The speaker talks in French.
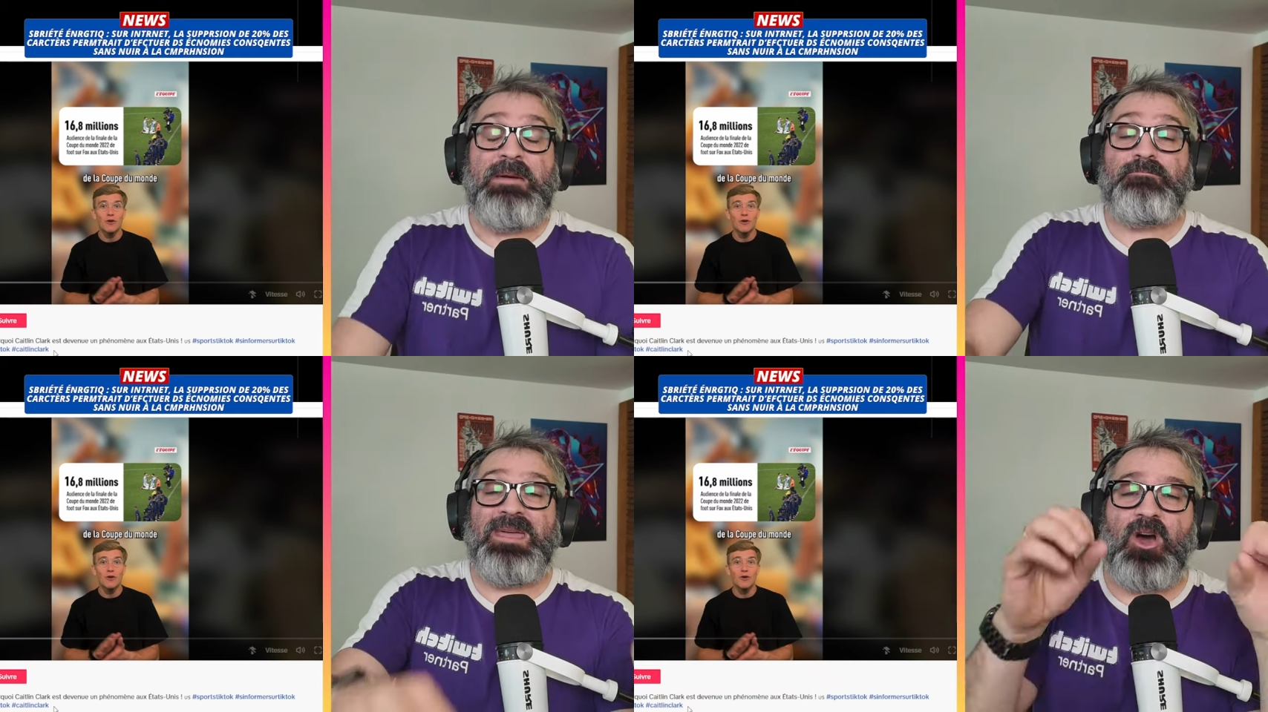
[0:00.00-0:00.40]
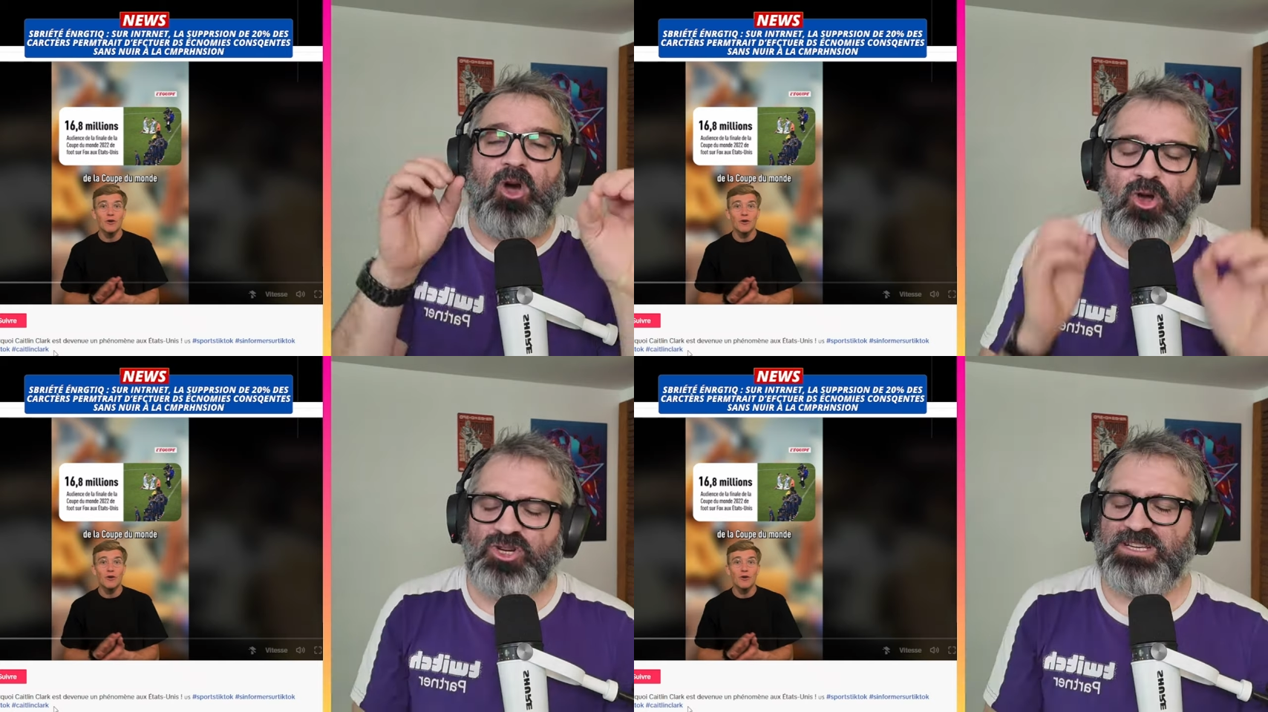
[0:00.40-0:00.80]
mais
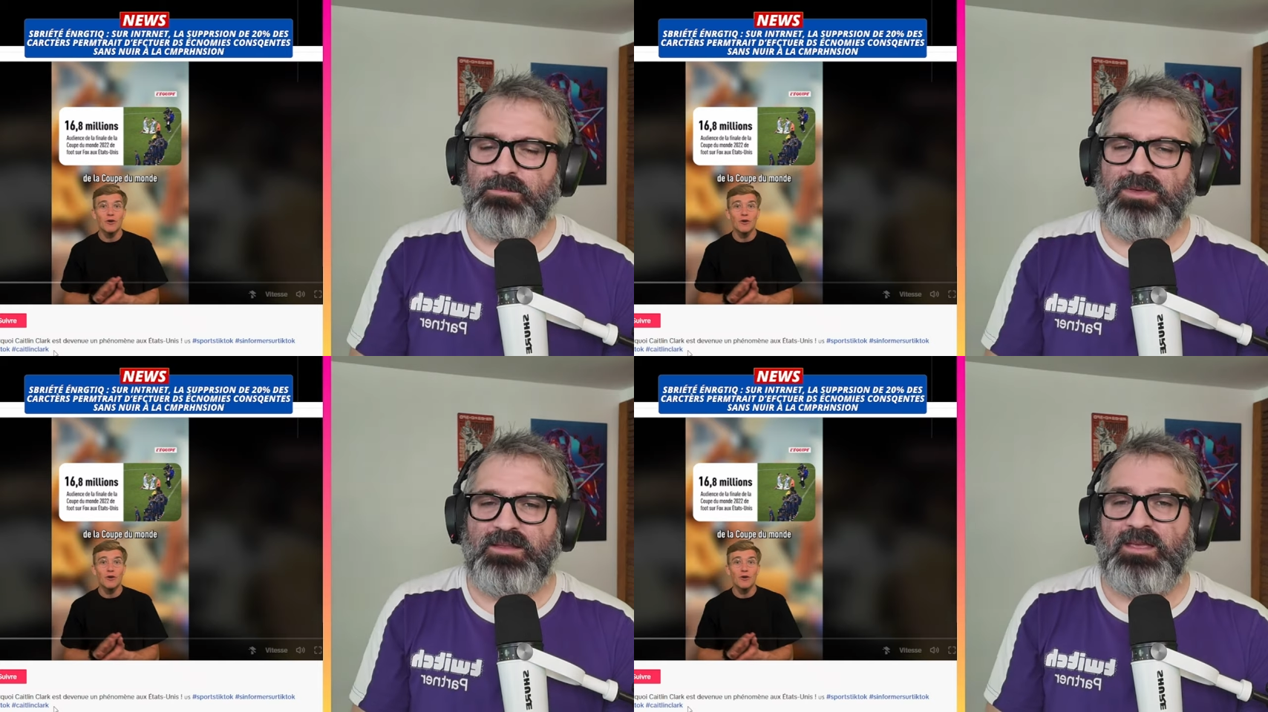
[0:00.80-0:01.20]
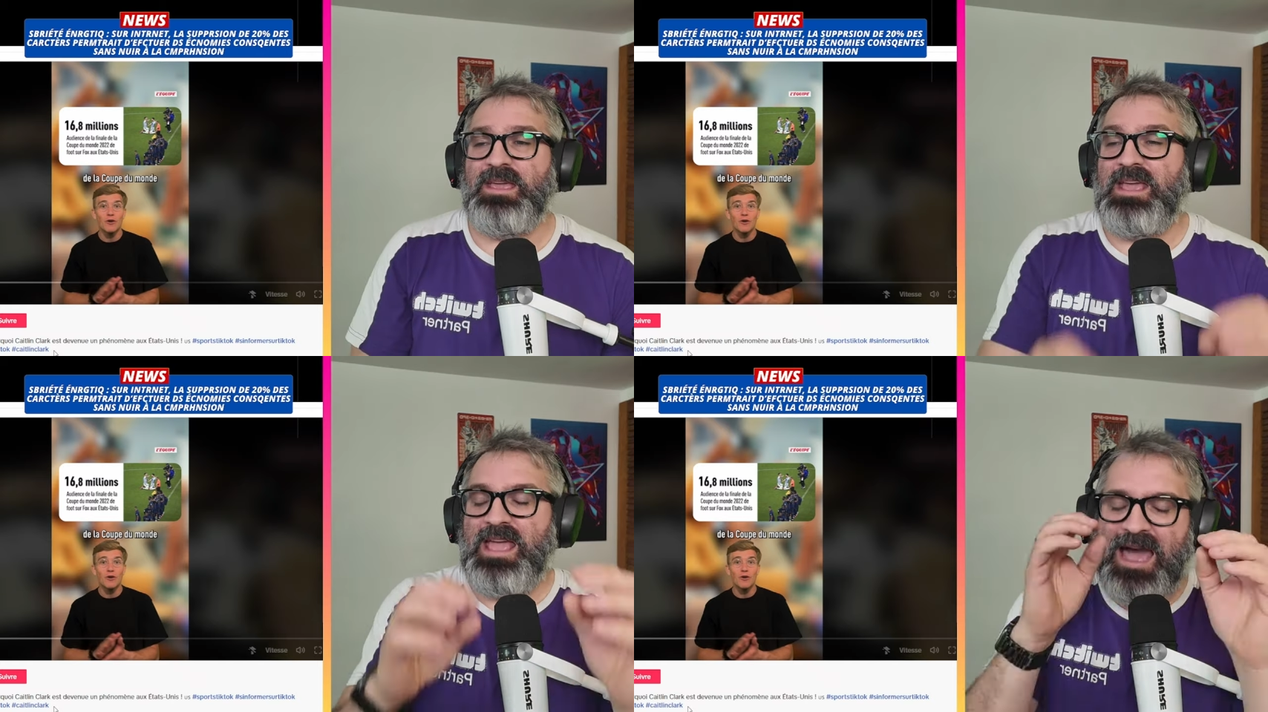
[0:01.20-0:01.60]
range ta bite
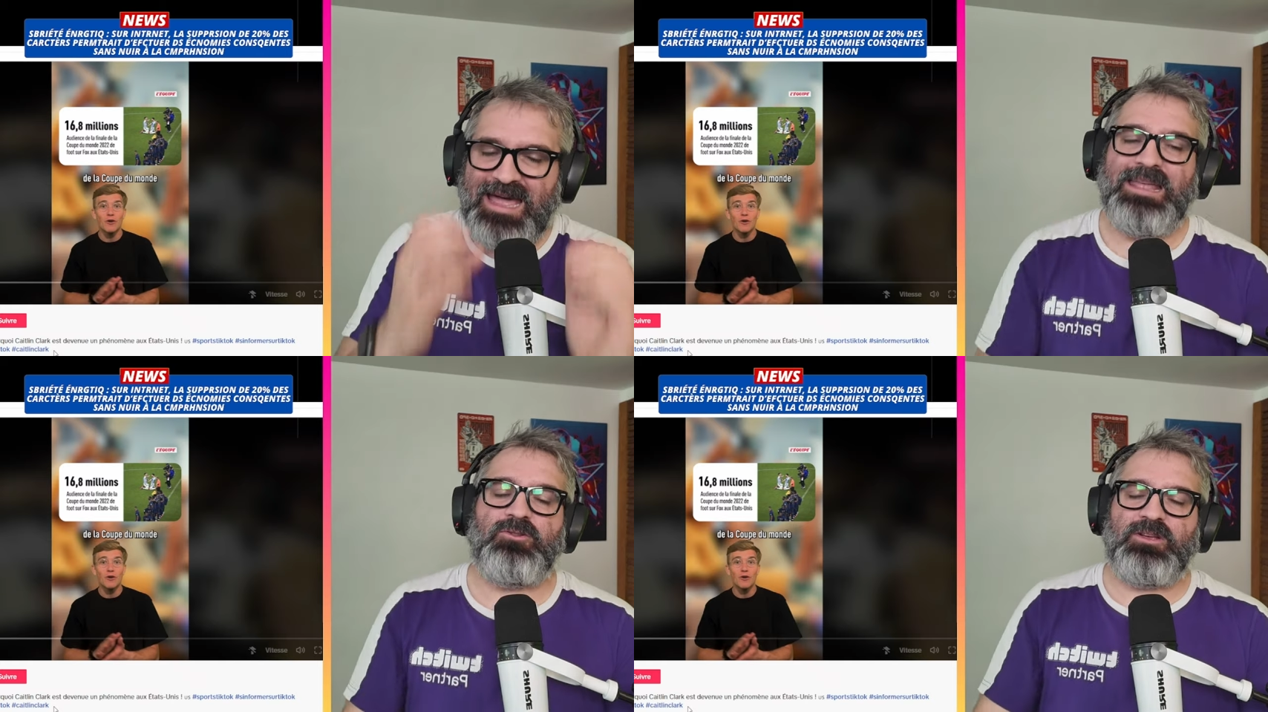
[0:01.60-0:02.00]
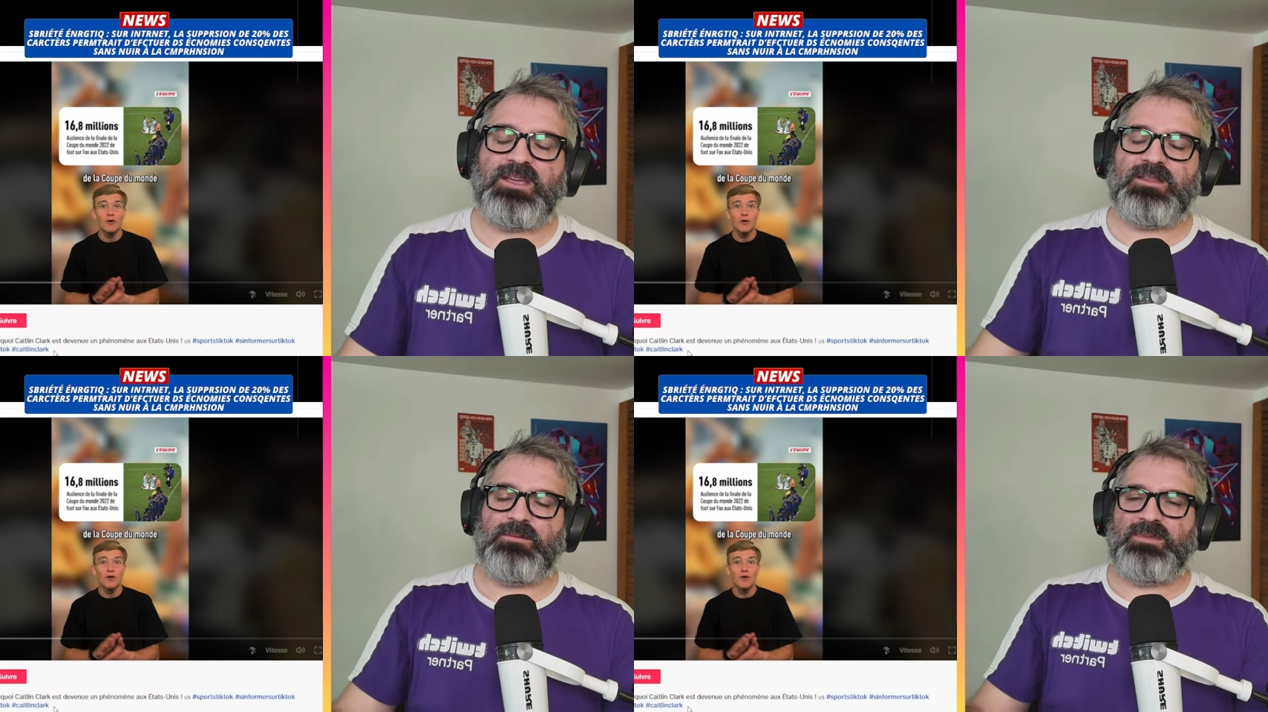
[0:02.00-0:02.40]
et arrête de
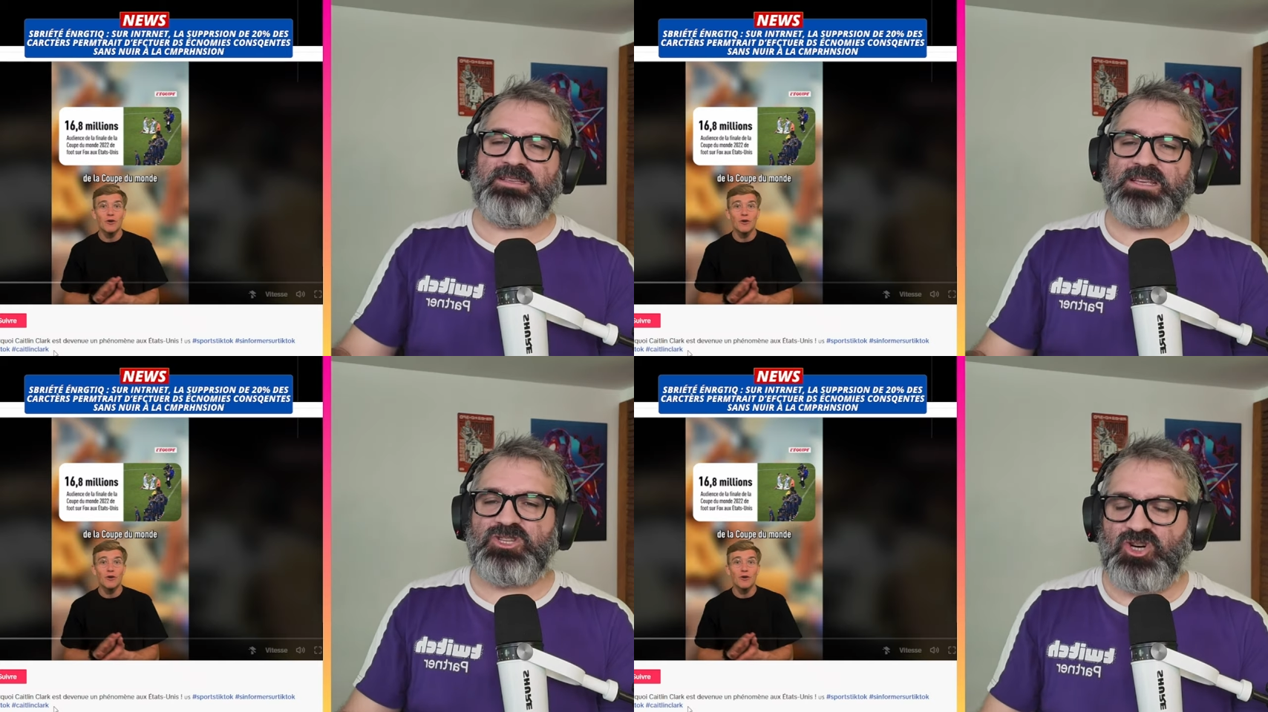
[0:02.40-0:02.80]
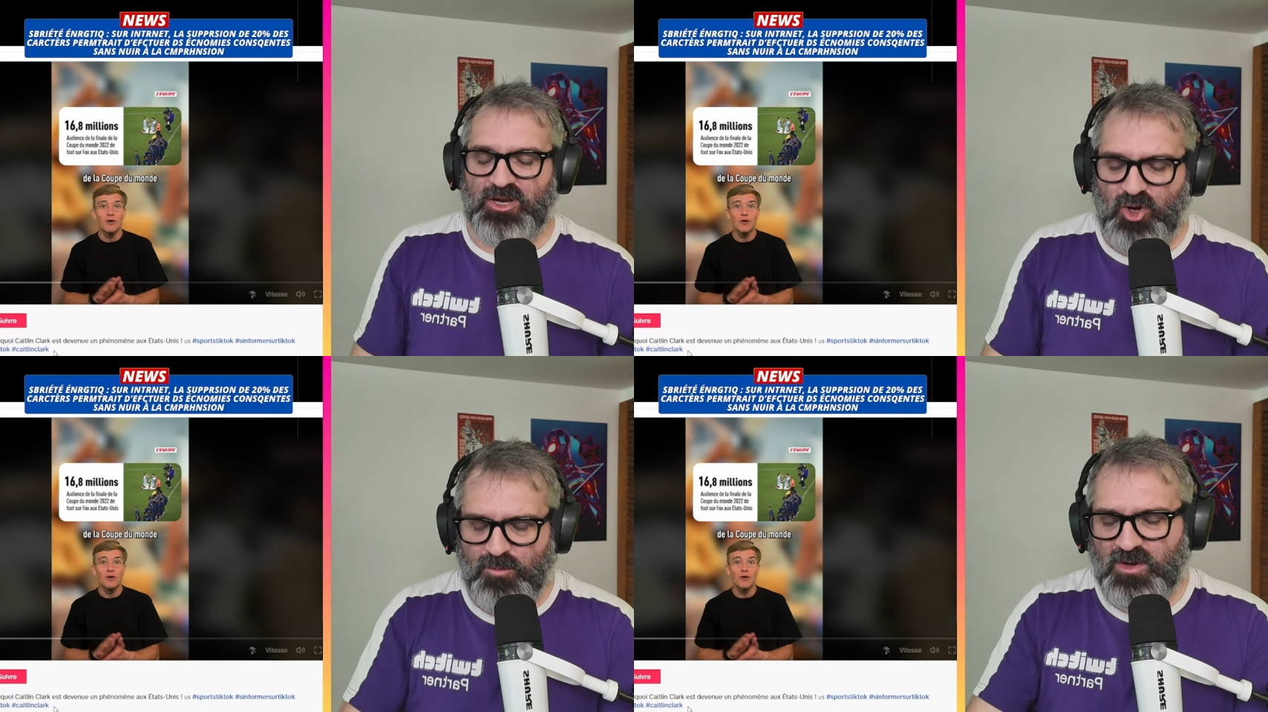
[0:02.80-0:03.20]
créer des messages dans les
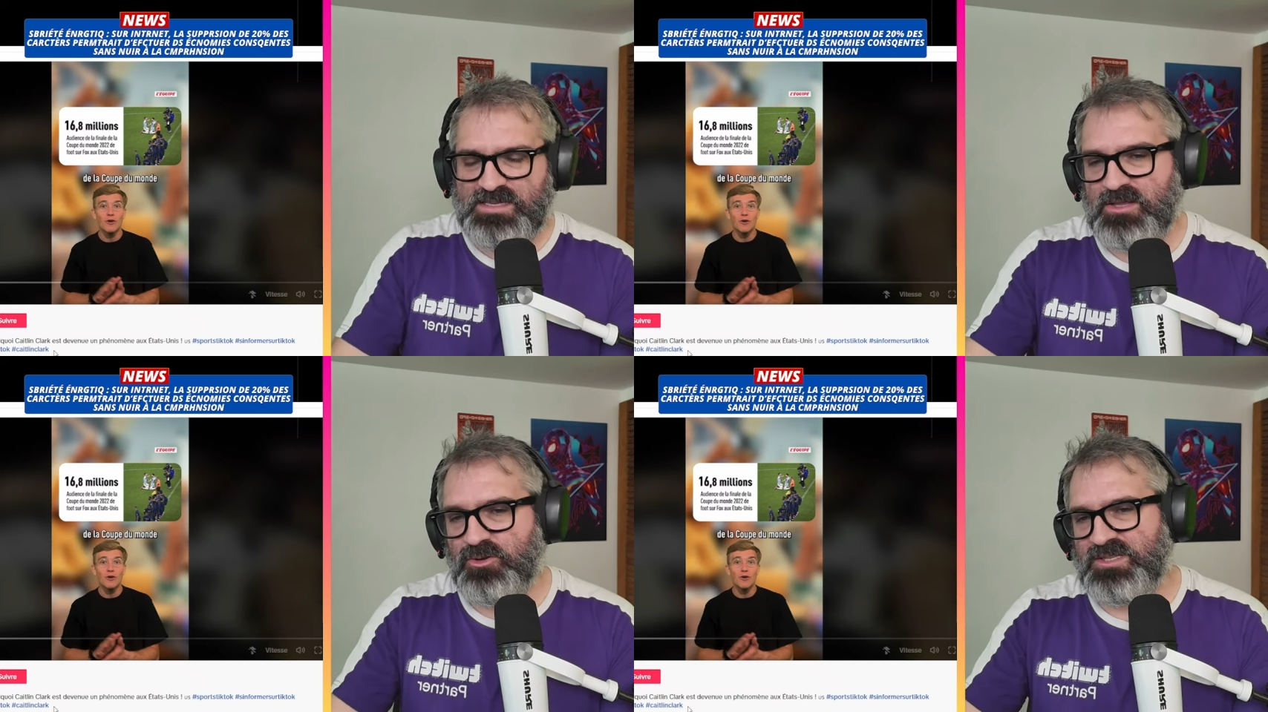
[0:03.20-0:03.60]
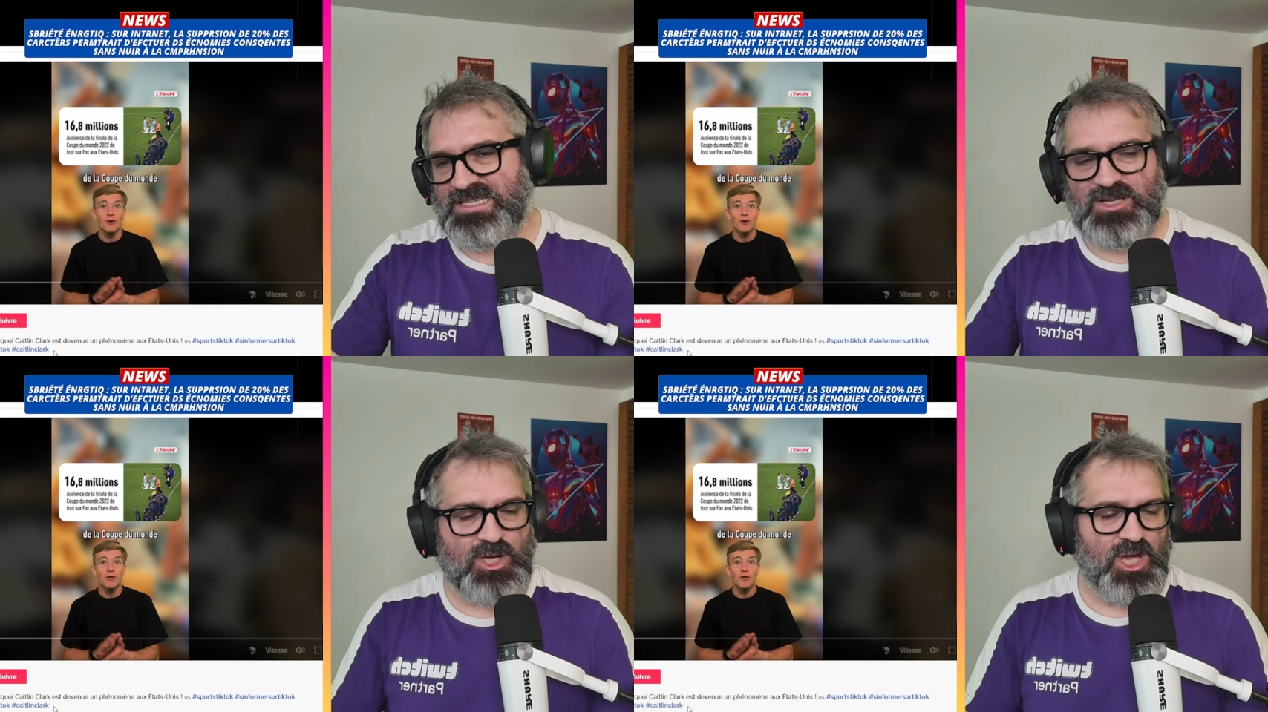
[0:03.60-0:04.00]
commentaires de
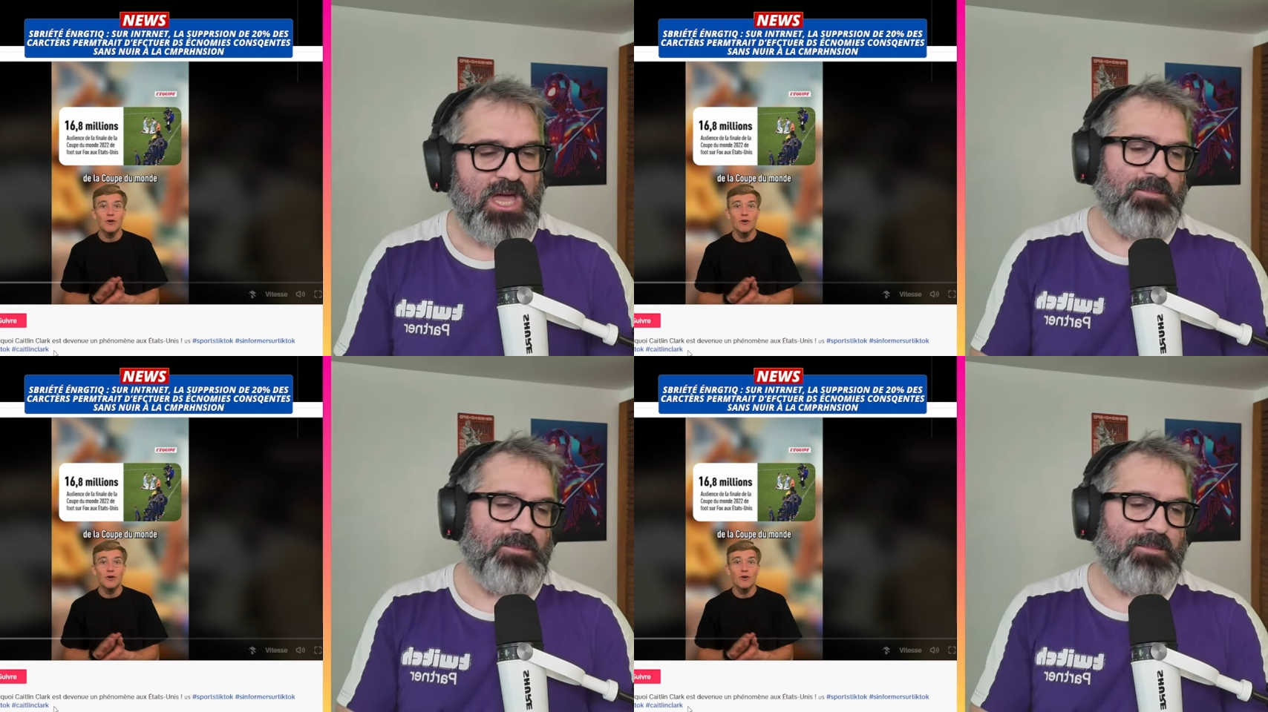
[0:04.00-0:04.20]
TikTok.